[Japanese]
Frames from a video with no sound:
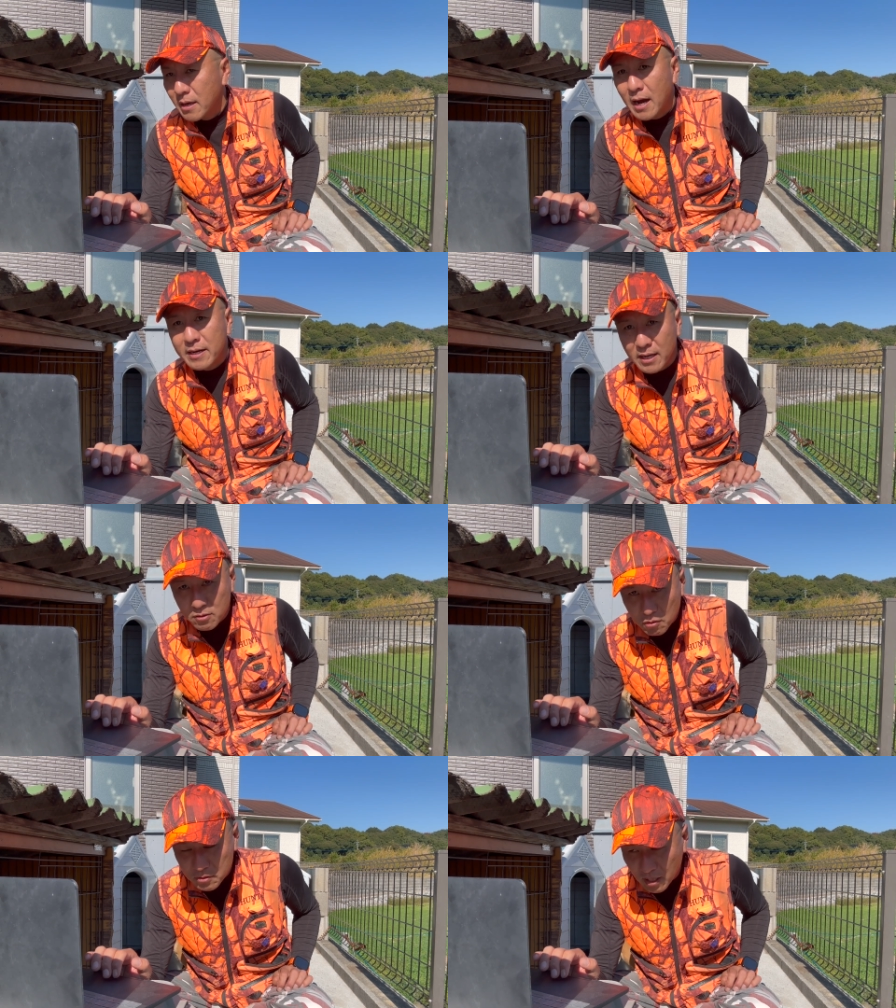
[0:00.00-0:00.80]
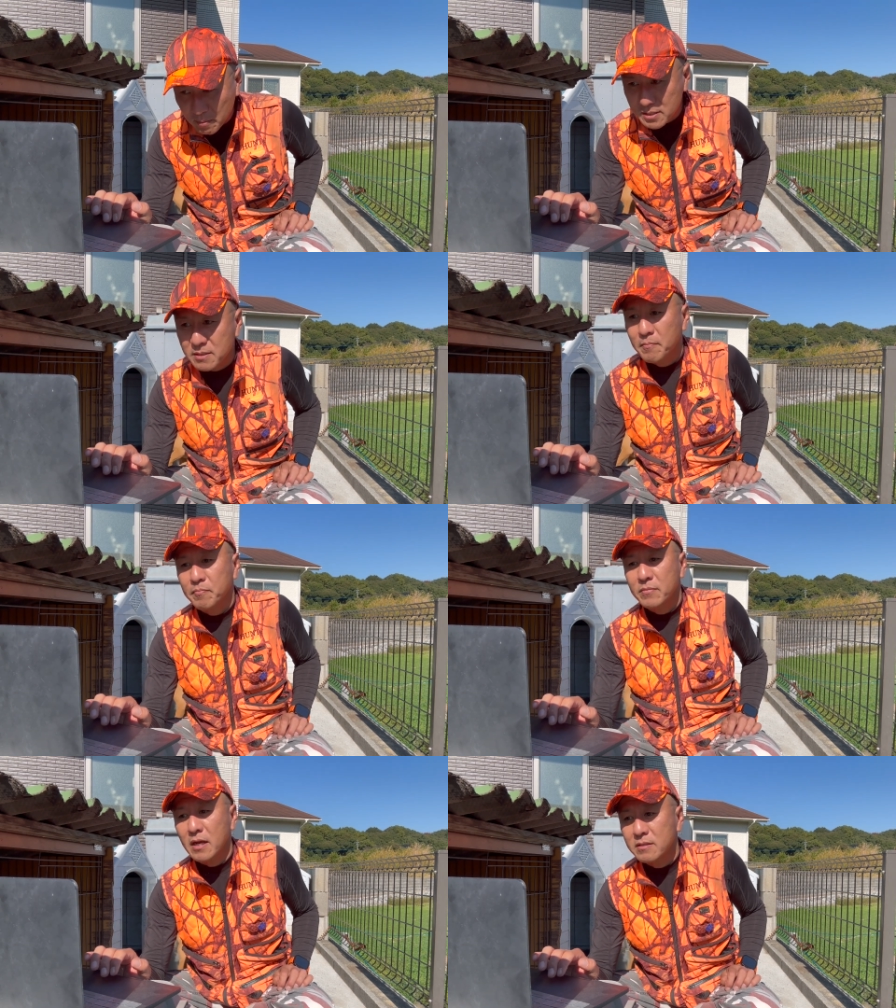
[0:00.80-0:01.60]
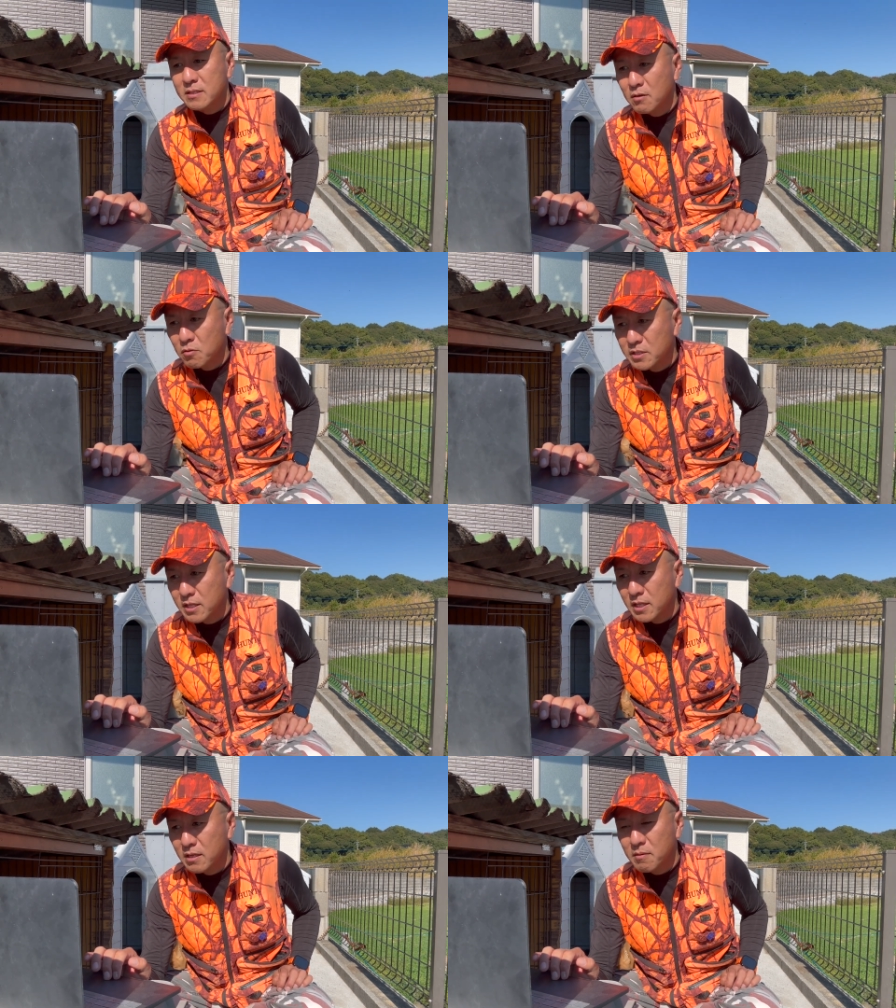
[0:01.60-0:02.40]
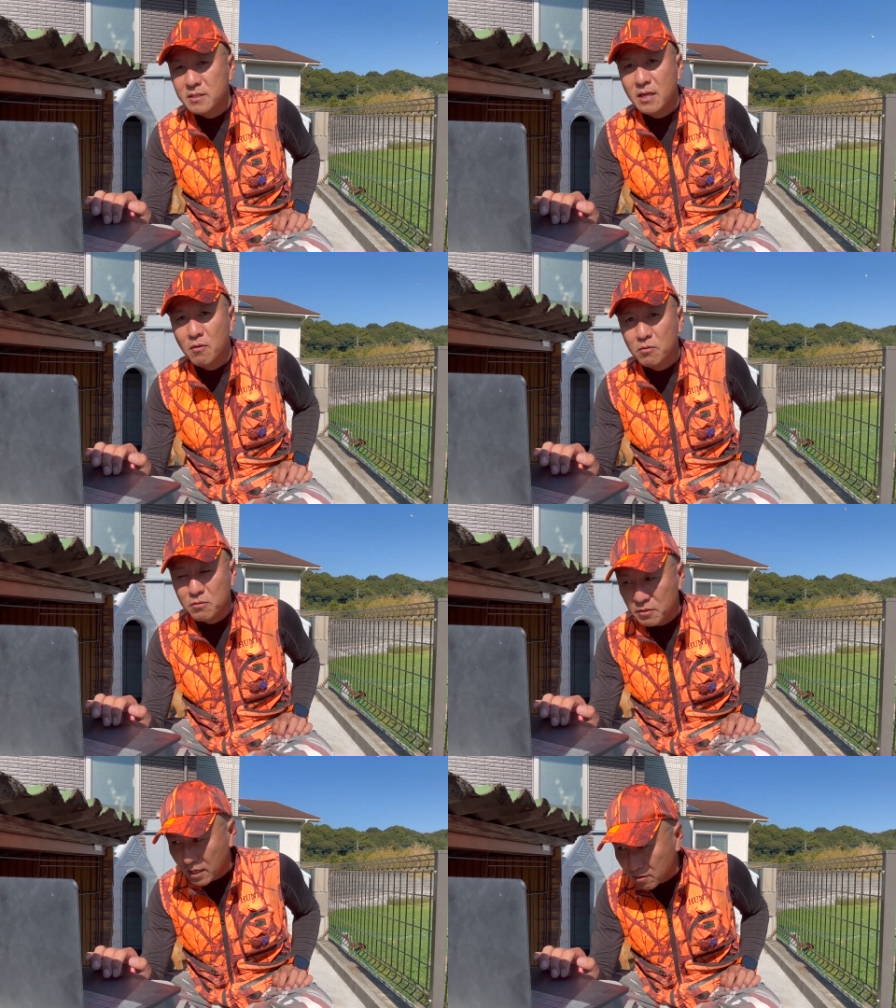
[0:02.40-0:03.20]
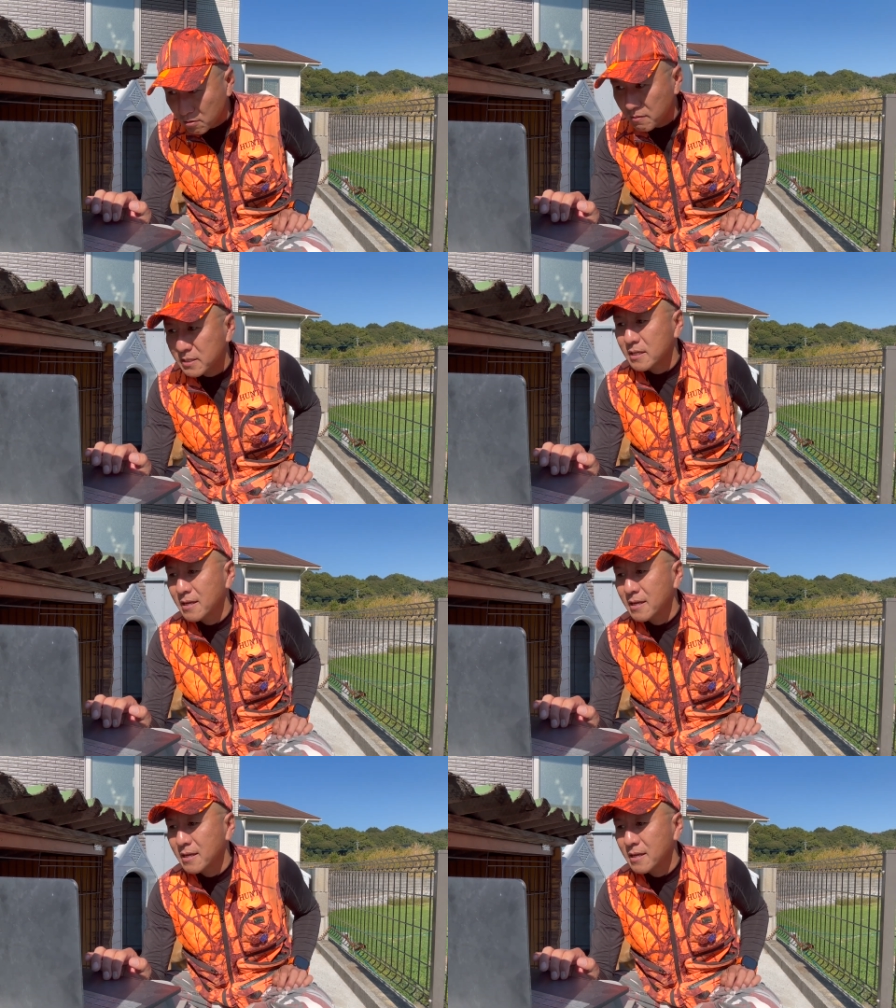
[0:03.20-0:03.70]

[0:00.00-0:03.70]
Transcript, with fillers: ありがとうございます。たくさんご支援いただきまして、本当にありがとうございま